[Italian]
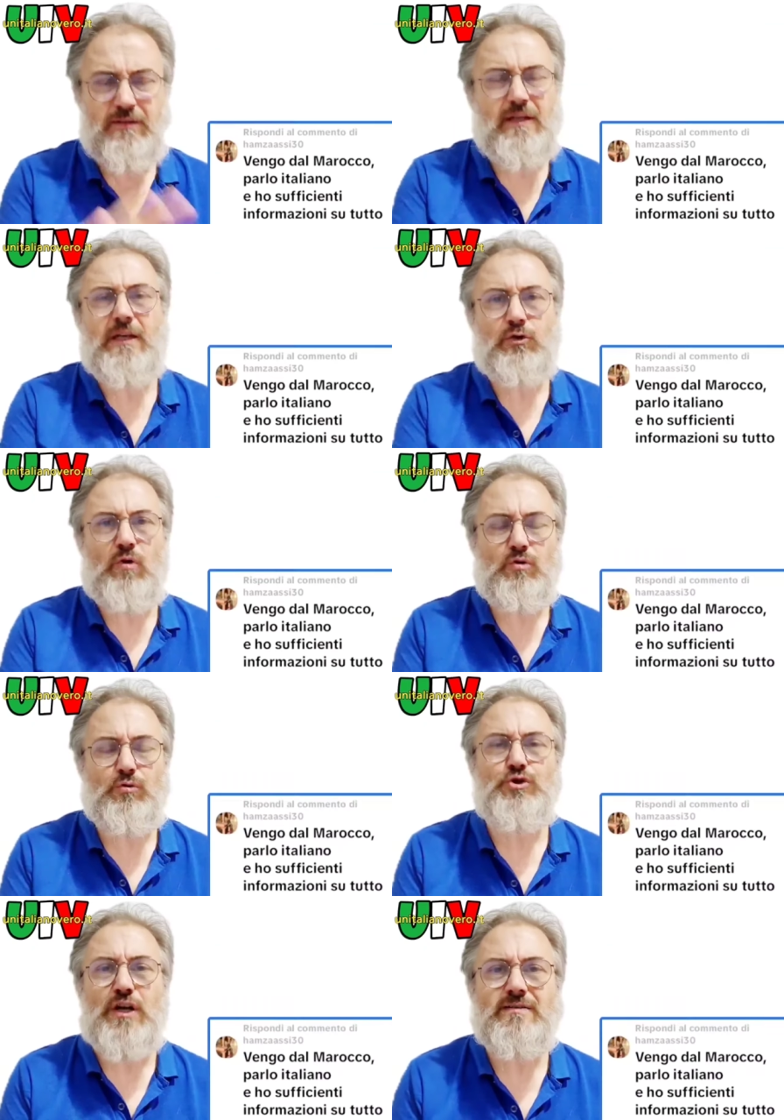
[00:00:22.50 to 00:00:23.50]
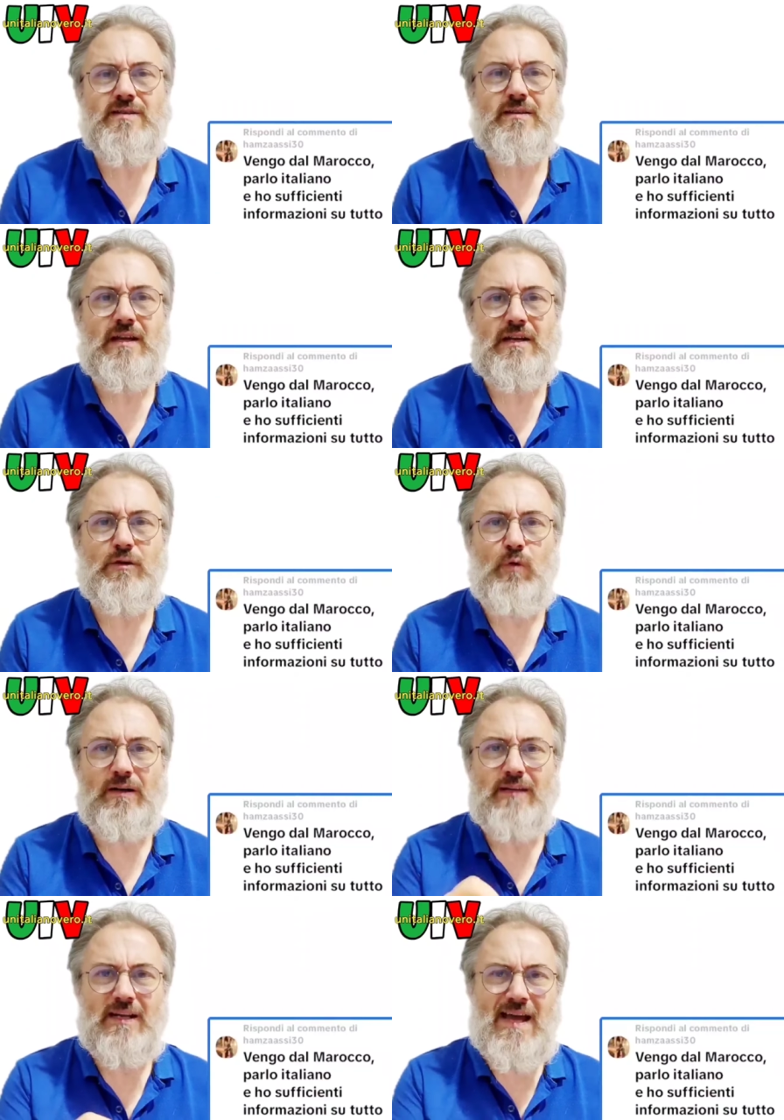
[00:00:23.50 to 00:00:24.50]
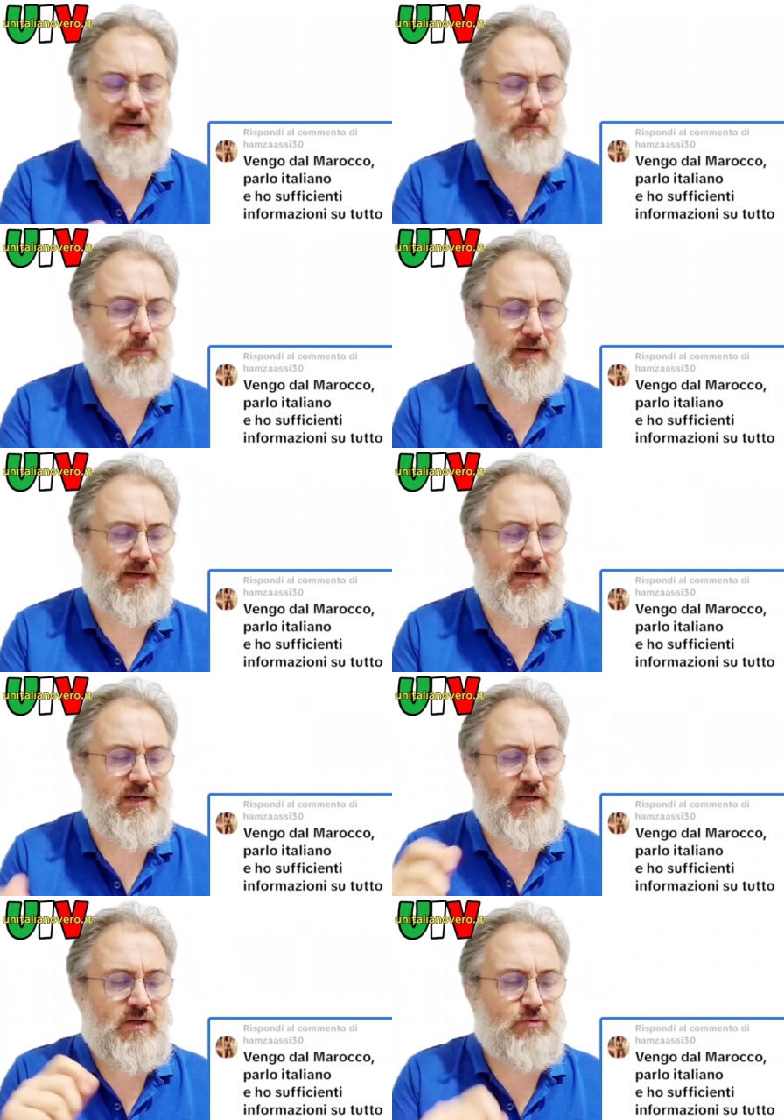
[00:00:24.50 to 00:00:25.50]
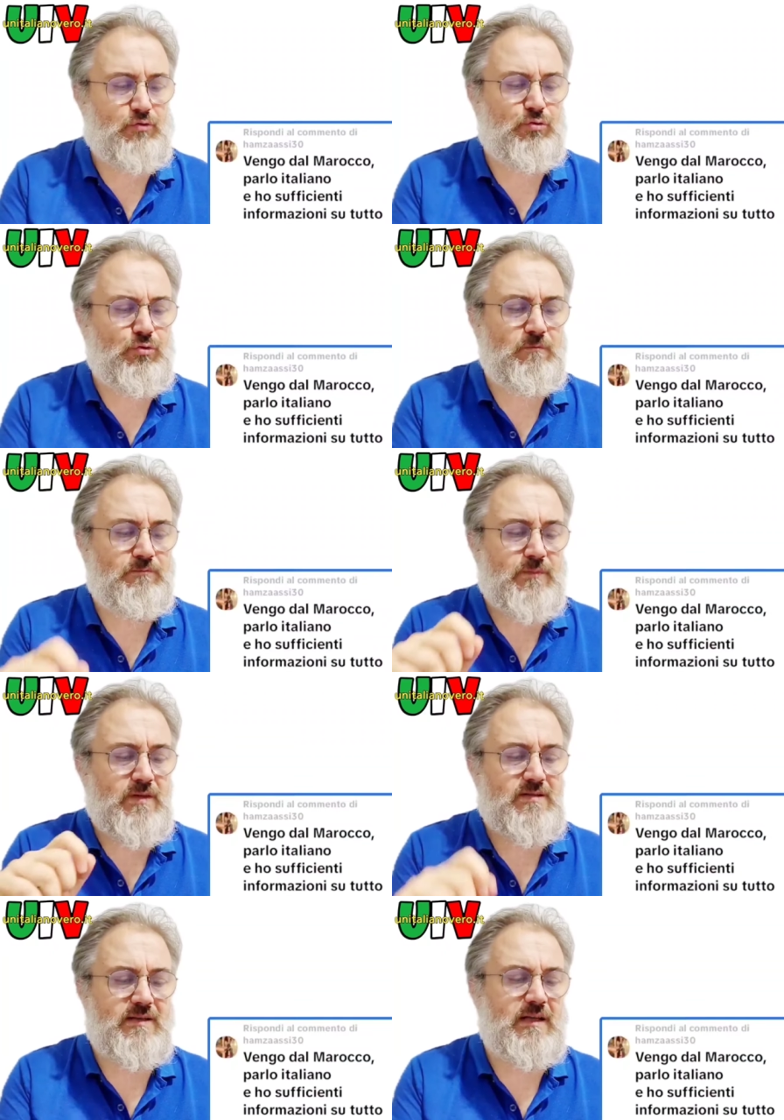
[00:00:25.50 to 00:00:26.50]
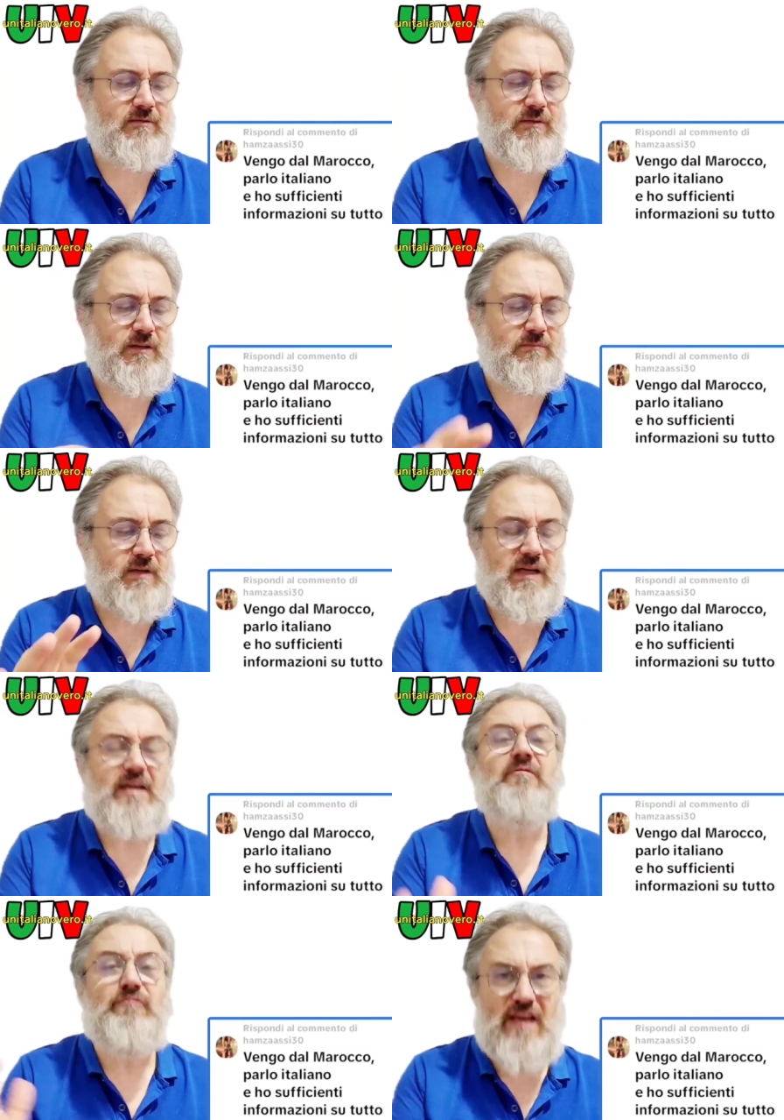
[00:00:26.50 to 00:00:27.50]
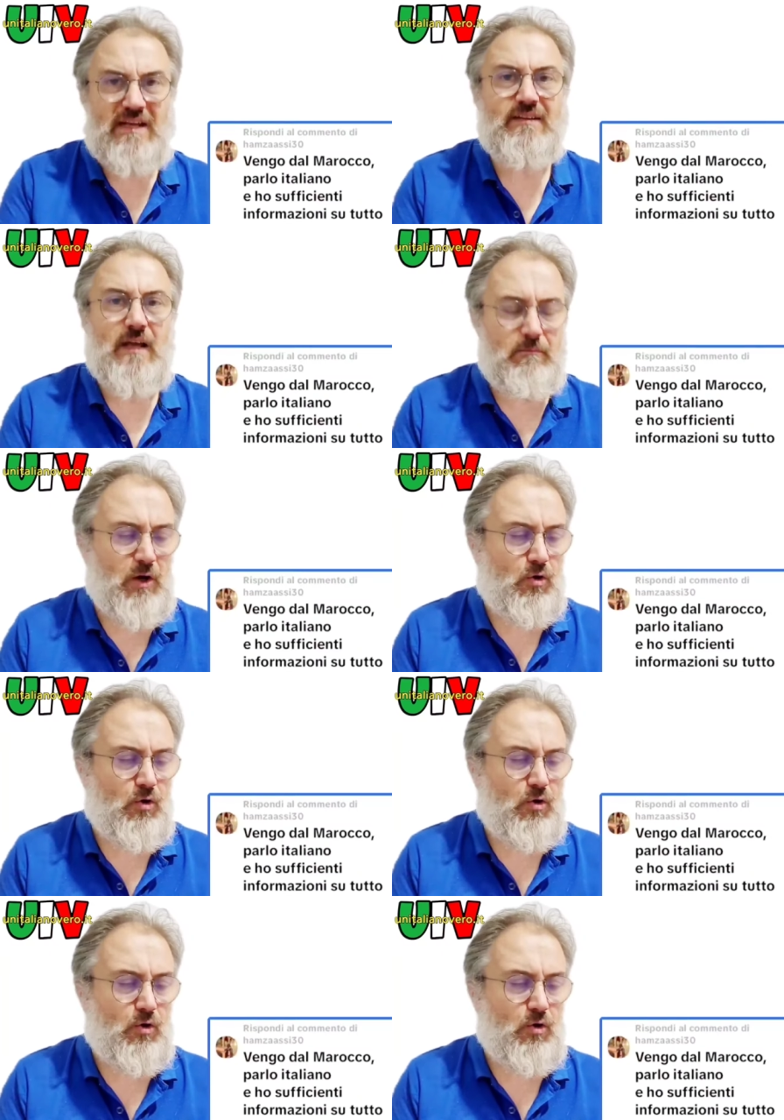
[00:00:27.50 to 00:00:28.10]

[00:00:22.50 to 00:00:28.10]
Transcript: E della tua conoscenza della lingua italiana, perché tu scrivi che vieni dal